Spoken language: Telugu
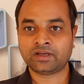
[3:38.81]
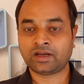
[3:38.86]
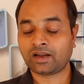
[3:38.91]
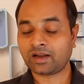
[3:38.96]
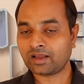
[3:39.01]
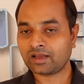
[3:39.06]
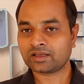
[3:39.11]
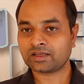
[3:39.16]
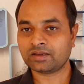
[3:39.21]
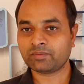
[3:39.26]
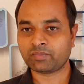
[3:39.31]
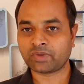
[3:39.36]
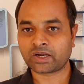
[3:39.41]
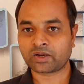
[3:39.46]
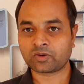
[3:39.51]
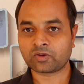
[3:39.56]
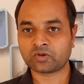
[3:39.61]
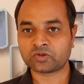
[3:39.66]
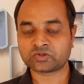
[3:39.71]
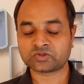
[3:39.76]
అలాగే
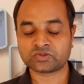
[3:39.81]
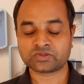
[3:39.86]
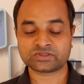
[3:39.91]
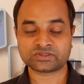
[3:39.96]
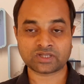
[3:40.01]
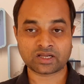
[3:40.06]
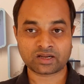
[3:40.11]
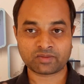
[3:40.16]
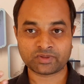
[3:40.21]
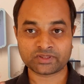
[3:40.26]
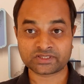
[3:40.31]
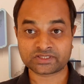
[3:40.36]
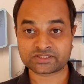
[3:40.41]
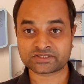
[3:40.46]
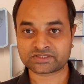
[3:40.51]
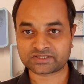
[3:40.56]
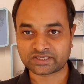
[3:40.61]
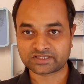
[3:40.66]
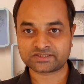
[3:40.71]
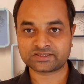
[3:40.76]
మనలో వచ్చిన చాలామందికి
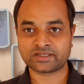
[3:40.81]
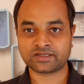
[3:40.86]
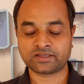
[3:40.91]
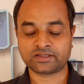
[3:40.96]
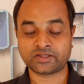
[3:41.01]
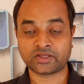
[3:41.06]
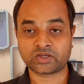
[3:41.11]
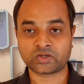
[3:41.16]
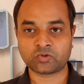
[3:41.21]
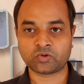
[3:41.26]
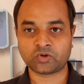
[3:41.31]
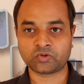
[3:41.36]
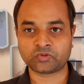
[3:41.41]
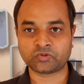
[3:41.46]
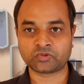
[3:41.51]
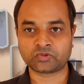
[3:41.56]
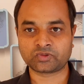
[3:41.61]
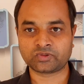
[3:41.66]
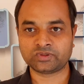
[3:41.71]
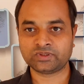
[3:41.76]
స్ట్రెస్ అనేది ఎక్కువ
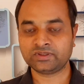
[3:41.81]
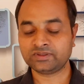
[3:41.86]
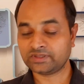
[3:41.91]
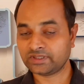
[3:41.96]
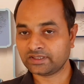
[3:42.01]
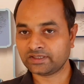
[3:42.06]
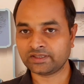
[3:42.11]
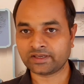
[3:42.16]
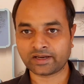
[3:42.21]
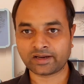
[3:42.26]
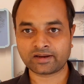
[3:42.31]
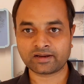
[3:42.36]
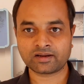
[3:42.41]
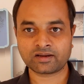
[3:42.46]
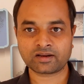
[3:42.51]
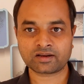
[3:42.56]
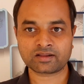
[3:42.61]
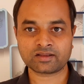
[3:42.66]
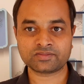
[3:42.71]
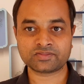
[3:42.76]
అవుతుంటుంది దీన్ని
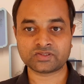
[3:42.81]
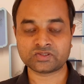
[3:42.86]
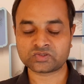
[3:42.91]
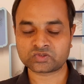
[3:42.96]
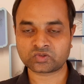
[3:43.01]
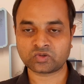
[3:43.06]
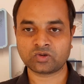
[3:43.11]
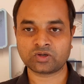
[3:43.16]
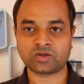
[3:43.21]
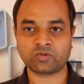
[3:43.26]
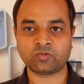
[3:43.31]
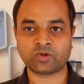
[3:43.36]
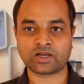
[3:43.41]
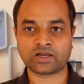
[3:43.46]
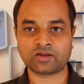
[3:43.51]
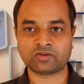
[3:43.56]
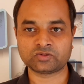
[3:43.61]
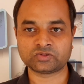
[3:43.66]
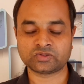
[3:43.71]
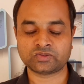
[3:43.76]
రెగ్యులర్గా తీసుకోవడం వల్ల
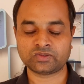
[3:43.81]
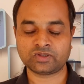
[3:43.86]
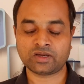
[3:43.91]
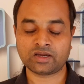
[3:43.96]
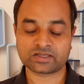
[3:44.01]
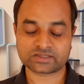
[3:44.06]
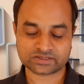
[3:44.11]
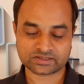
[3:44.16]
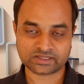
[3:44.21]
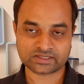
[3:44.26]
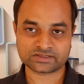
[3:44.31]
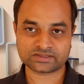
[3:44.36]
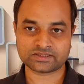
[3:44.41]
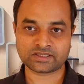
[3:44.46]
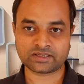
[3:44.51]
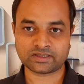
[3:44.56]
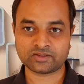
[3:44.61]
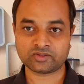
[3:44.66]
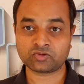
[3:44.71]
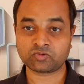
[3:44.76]
వచ్చింది ఆ స్ట్రెస్
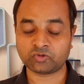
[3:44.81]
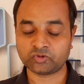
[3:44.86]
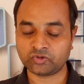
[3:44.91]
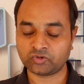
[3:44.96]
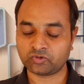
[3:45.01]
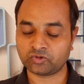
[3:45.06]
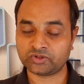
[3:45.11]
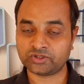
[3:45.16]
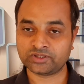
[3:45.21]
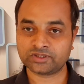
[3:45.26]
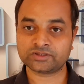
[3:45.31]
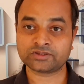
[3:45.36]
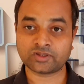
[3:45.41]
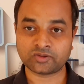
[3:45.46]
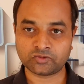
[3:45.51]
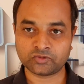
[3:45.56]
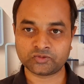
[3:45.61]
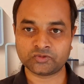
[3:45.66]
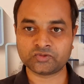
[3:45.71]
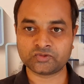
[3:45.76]
అనేది కొద్ది కొద్దిగా
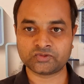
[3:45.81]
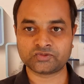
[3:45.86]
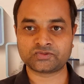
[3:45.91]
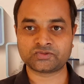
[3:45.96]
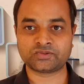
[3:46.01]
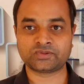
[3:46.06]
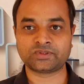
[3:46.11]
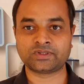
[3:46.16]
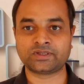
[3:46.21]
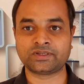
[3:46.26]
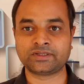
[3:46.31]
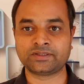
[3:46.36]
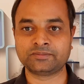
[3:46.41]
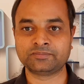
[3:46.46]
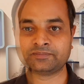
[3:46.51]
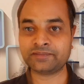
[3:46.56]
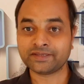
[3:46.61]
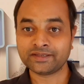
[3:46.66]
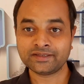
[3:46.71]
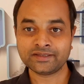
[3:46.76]
తగ్గుతూ వస్తుందండి
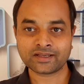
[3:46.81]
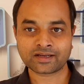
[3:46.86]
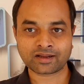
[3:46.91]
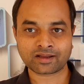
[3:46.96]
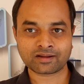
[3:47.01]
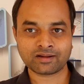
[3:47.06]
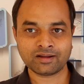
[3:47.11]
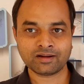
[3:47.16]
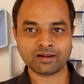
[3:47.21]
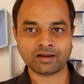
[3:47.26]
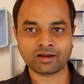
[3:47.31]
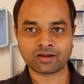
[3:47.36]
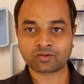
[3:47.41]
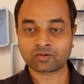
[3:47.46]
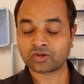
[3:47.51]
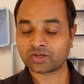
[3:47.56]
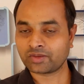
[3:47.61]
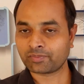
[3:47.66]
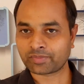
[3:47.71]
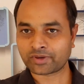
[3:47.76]
మరి ఇన్ని రకాల
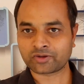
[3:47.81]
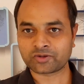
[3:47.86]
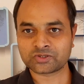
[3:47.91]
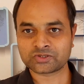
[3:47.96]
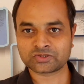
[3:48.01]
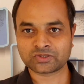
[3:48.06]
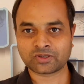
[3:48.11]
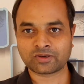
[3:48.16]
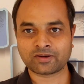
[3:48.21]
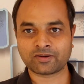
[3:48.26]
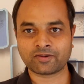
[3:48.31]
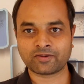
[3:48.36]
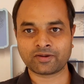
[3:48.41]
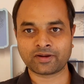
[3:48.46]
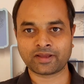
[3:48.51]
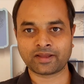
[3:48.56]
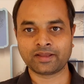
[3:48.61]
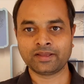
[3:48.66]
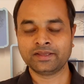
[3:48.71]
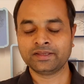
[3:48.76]
ఆరోగ్య ప్రయోజనాలు
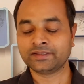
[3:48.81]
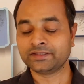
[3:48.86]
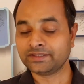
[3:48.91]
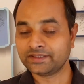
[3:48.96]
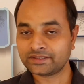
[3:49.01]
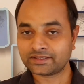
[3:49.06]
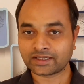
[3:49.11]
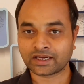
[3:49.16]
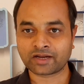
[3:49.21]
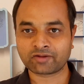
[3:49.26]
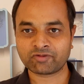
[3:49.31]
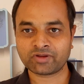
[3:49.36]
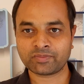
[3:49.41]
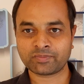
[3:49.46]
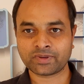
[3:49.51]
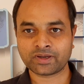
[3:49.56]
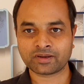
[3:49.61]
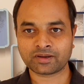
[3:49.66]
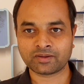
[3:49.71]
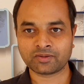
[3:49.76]
ఉన్న ఈ
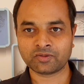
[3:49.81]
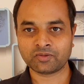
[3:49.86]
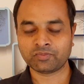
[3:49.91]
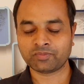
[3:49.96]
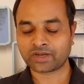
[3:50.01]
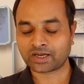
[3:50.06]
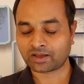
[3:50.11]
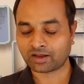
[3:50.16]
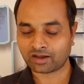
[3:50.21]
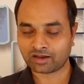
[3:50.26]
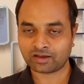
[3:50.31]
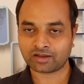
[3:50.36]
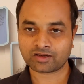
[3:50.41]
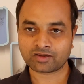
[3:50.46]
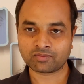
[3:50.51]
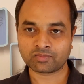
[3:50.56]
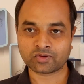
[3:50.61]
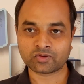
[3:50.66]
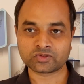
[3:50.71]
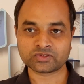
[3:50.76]
కరివేపాకును మన
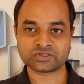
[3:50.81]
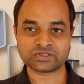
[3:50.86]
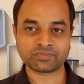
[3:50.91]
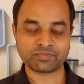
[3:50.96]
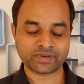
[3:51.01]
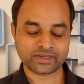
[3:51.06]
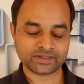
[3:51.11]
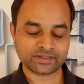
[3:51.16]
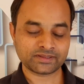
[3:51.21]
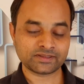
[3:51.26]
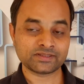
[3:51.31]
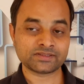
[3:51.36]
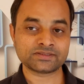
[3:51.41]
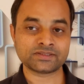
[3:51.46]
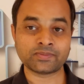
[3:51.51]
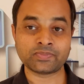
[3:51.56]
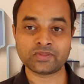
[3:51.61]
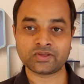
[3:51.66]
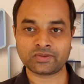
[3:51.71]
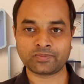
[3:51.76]
ఆహారంలోంచి బయట
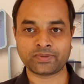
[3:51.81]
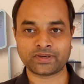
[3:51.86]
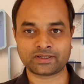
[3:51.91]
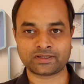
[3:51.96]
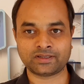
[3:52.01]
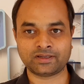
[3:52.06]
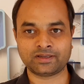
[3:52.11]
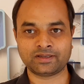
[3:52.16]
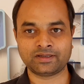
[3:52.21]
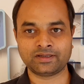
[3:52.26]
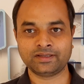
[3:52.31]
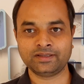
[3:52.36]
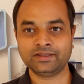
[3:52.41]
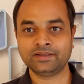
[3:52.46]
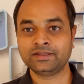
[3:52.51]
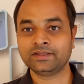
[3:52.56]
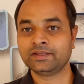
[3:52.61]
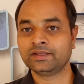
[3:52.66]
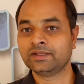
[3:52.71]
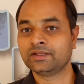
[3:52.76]
తీసి ఎందుకు పెట్టాలండి
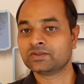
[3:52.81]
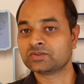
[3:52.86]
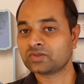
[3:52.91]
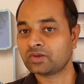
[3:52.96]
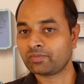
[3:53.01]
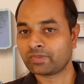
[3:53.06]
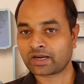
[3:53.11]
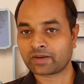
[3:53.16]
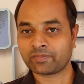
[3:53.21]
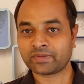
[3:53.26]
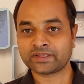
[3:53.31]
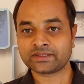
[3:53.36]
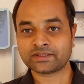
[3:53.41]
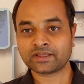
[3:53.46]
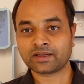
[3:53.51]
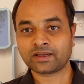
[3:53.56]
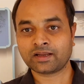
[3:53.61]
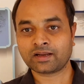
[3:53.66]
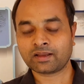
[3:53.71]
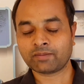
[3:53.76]
సో
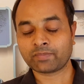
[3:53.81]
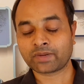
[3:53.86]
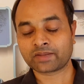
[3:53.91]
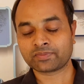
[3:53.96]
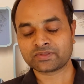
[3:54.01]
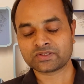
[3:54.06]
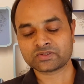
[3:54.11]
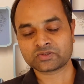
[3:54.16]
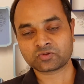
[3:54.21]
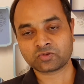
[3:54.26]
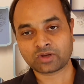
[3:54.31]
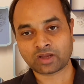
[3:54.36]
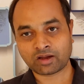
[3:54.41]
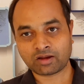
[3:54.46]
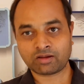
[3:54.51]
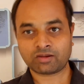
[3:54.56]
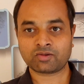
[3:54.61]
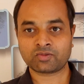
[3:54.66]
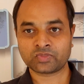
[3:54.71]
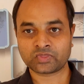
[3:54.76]
మనమైతే కన్నా మనం తీసుకునే
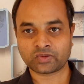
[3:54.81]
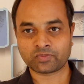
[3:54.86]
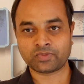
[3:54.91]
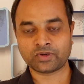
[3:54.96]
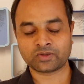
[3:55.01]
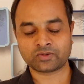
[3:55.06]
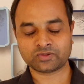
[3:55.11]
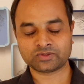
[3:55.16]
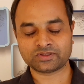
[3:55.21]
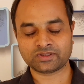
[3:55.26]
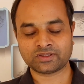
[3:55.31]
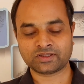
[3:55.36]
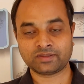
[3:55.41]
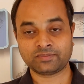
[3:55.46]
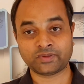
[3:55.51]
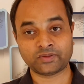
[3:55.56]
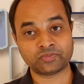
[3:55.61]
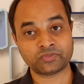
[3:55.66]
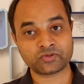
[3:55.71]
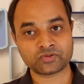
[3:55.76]
ఆహారంతో పాటు
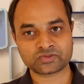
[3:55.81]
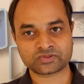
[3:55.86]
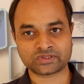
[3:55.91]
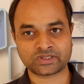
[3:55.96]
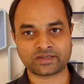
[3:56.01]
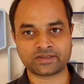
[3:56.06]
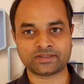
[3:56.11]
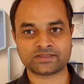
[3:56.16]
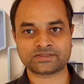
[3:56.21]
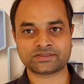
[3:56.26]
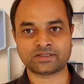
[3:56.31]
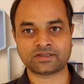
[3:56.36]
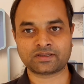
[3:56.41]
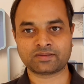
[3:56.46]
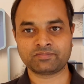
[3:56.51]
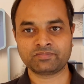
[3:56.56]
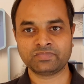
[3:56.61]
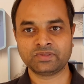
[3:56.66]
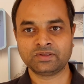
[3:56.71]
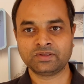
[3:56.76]
తినడం ఎంతో
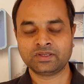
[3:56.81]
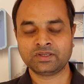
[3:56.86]
శ్రేయస్కరం